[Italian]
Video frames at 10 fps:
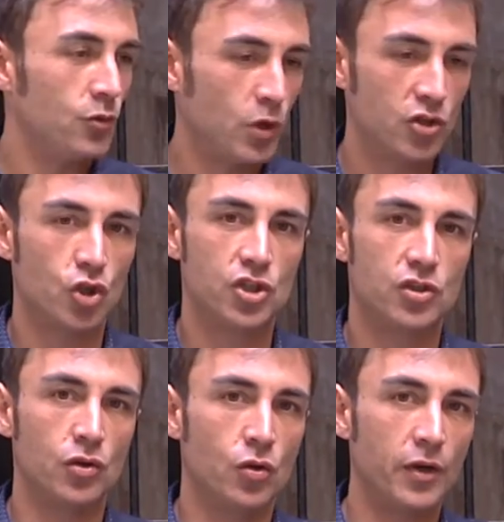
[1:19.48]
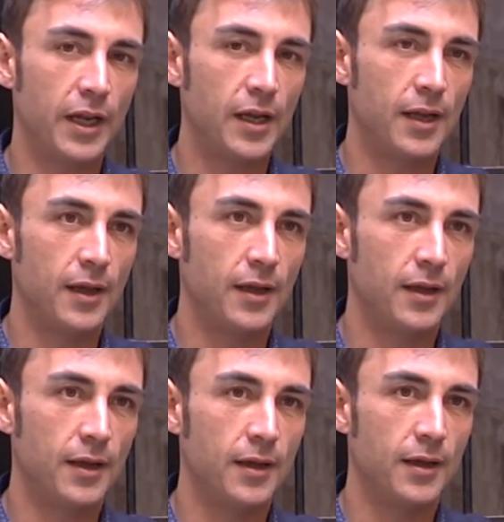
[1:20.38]
una gestione
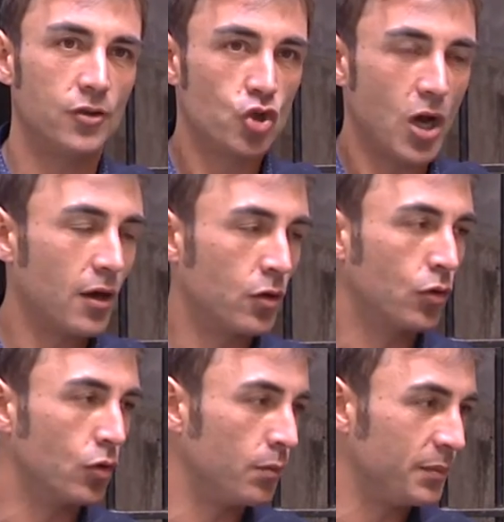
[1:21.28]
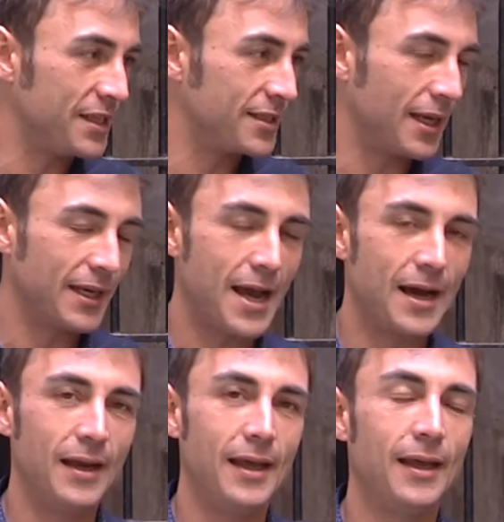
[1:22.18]
eh, già
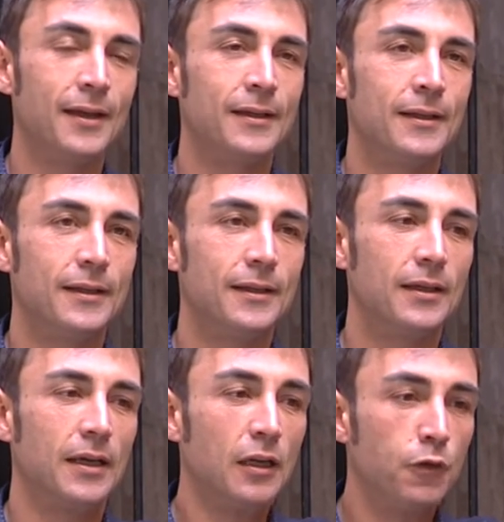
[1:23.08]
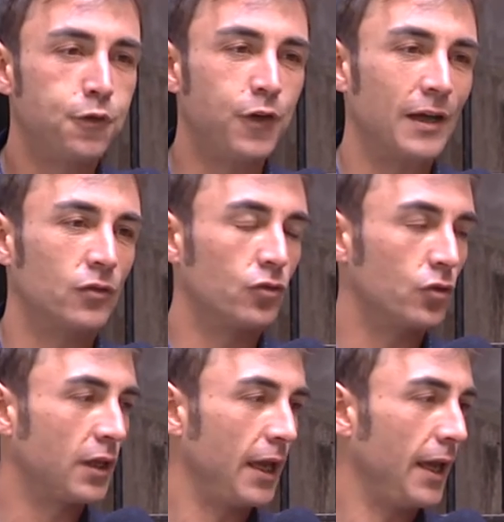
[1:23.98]
commissariale eh, il
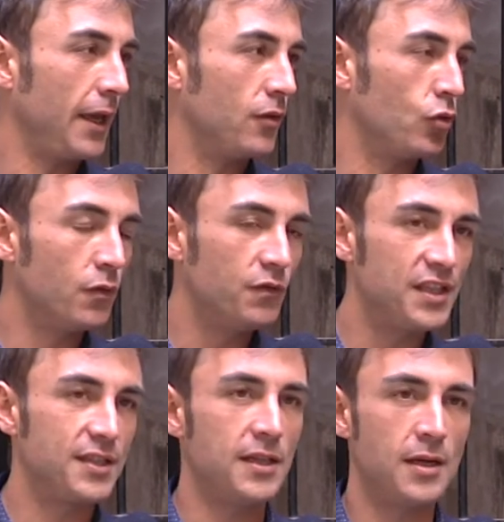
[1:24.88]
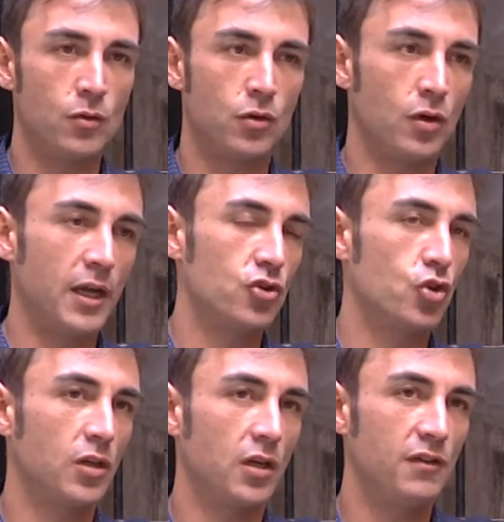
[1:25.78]
fatto che non vi sia un
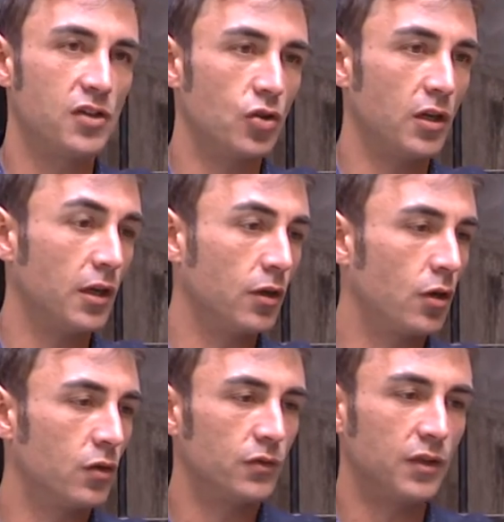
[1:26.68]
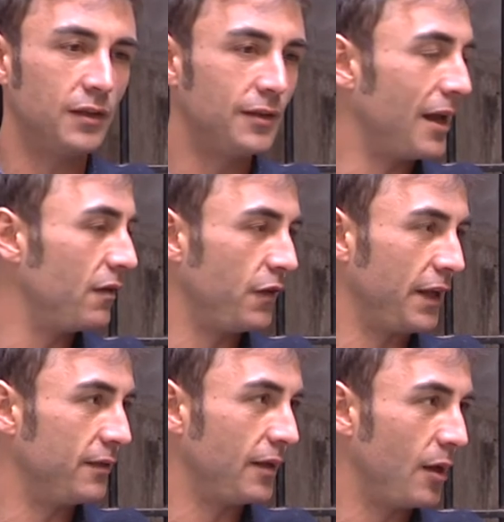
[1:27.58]
collegio dei revisori dei conti dal
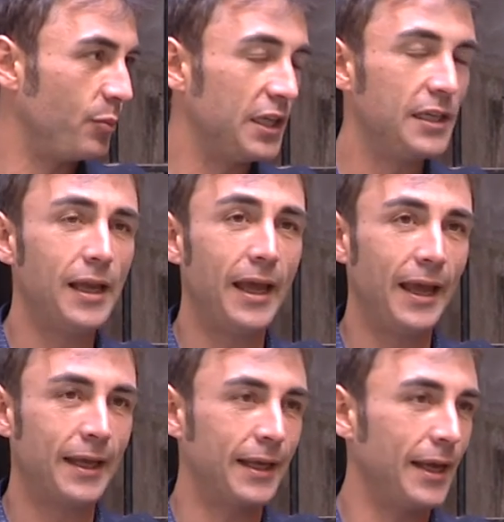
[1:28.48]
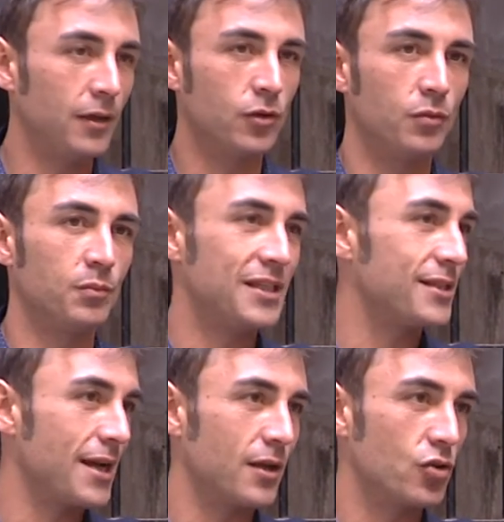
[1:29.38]
20 aprile e che il
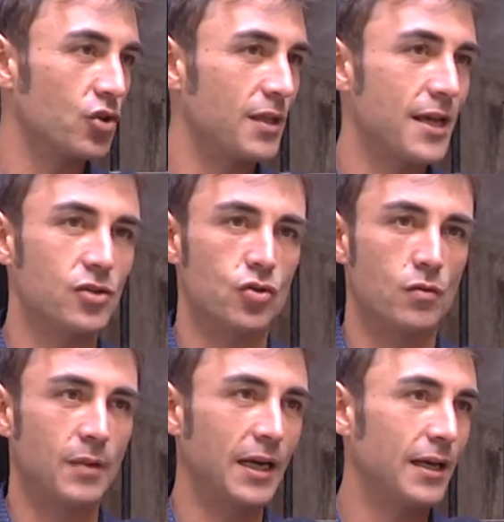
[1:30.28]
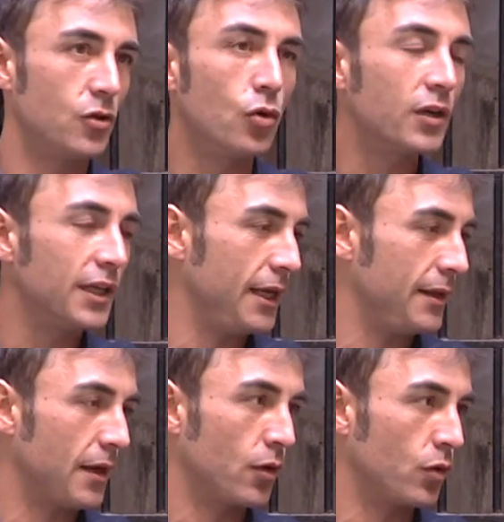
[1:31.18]
commissario stesso magari non
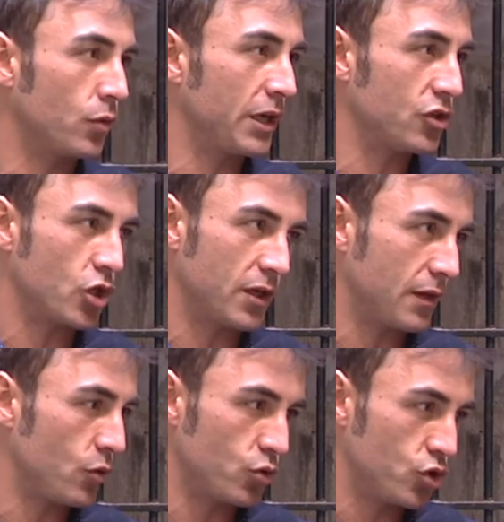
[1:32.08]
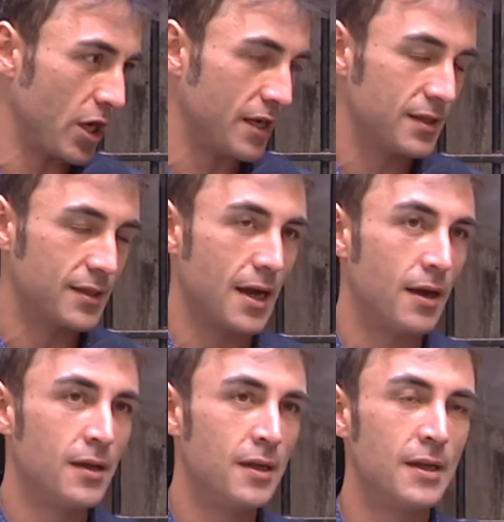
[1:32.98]
chieda con una certa urgenza
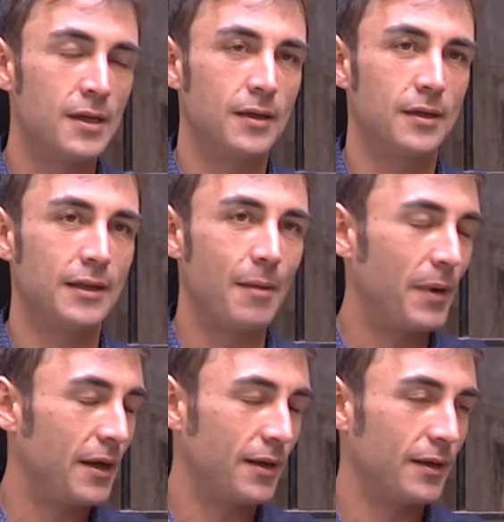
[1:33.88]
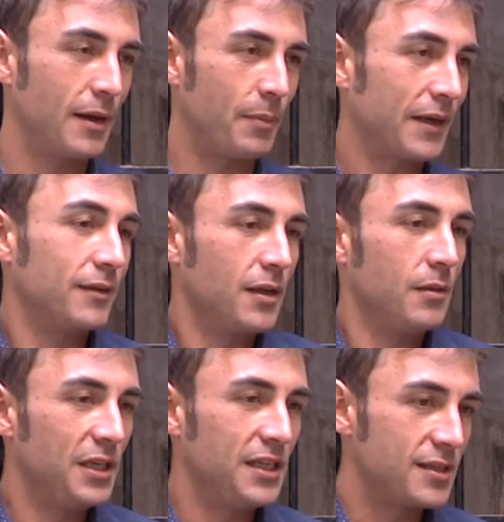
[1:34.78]
eh, da, eh, da, parte del
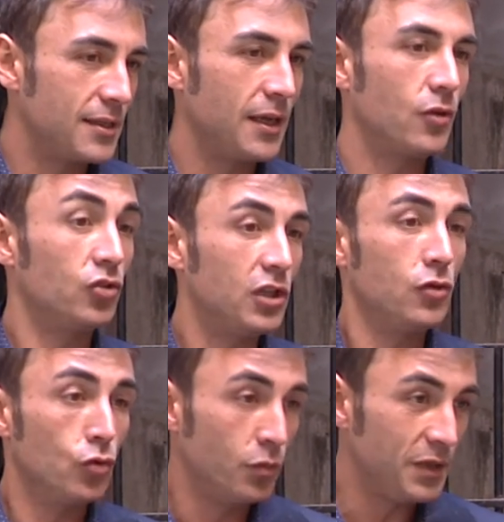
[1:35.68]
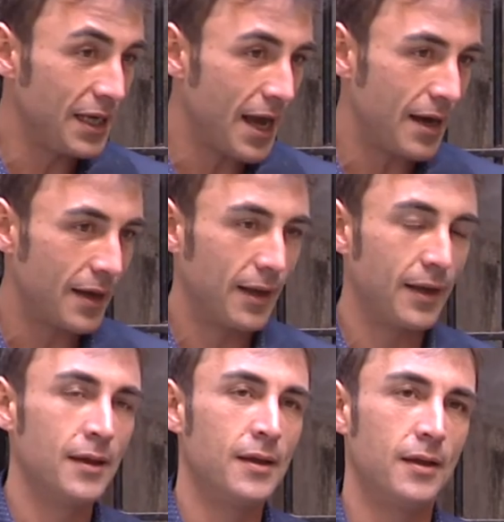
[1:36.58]
Ministero di nominare
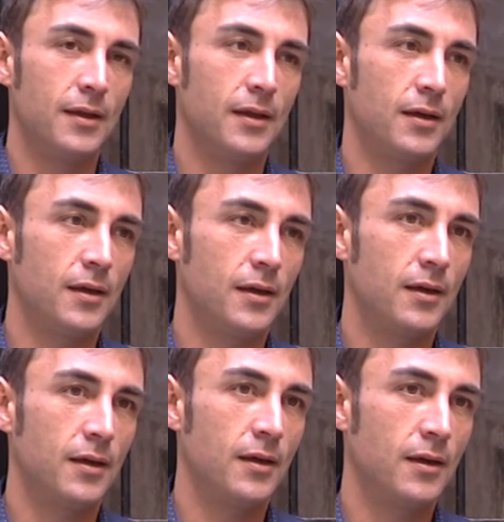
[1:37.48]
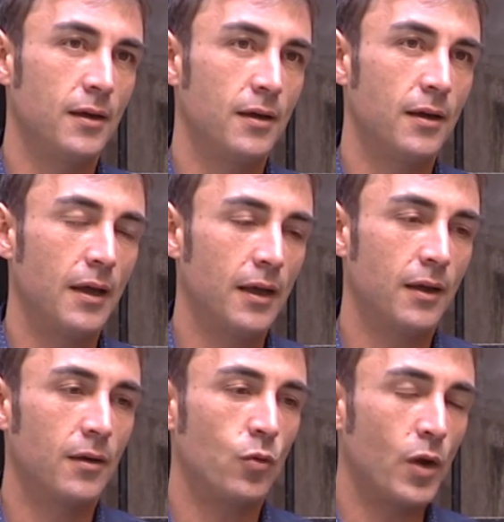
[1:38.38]
eh,
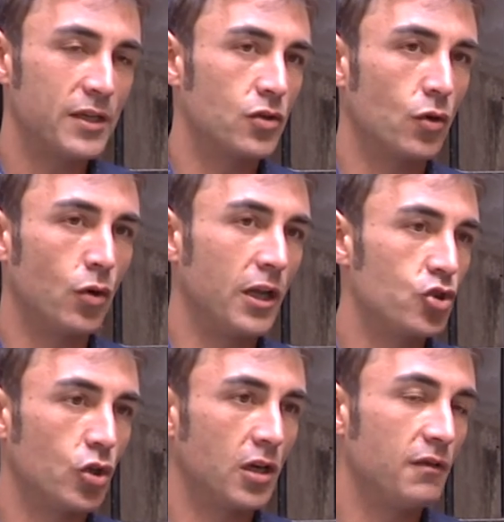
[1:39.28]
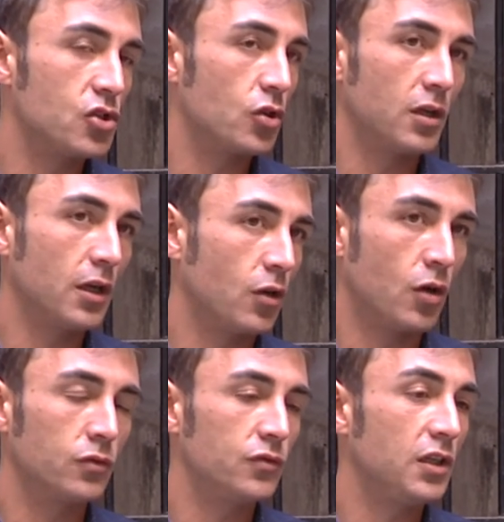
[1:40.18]
eh, questo collegio dei revisori dei
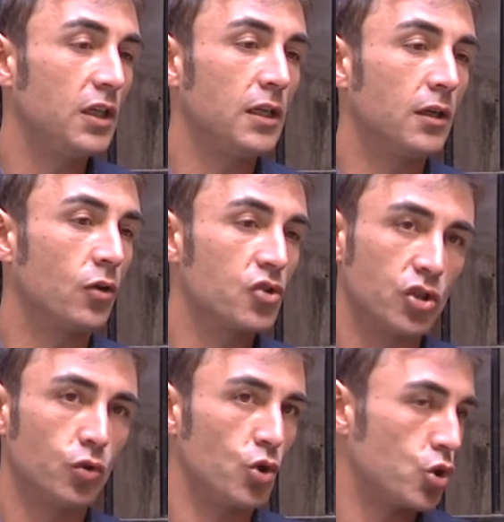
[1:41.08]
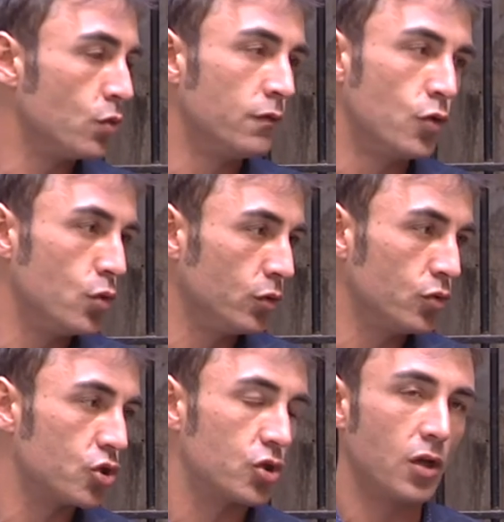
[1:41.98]
conti costituisce un
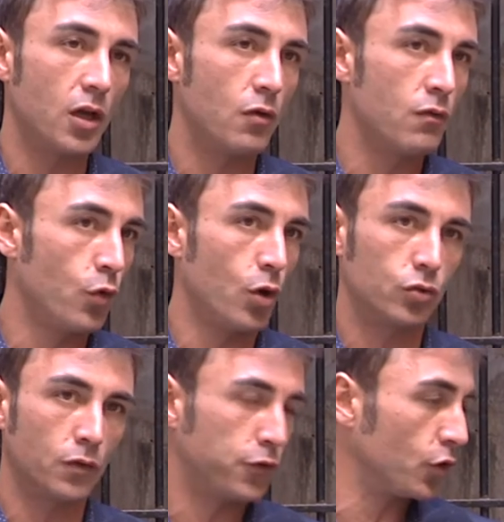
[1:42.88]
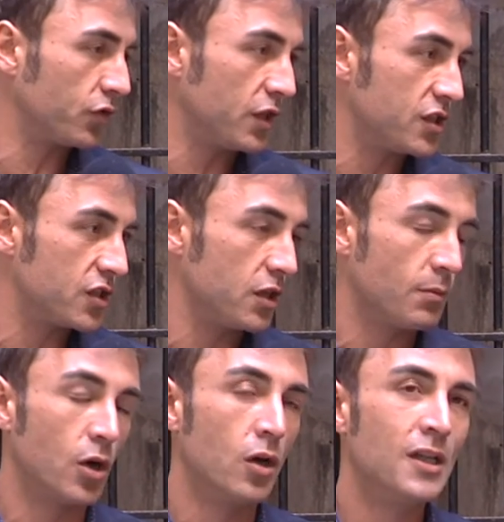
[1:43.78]
vulnus, un vuoto
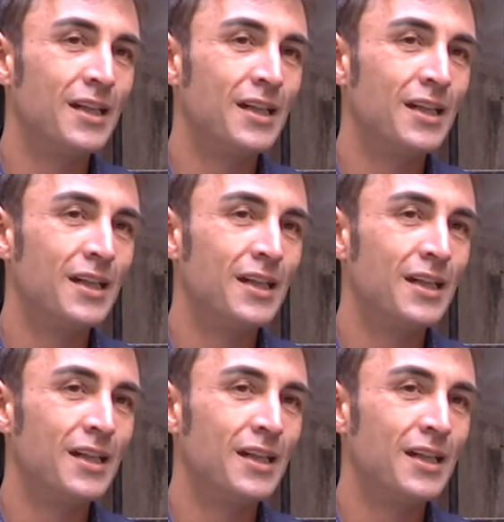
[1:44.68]
fortissimo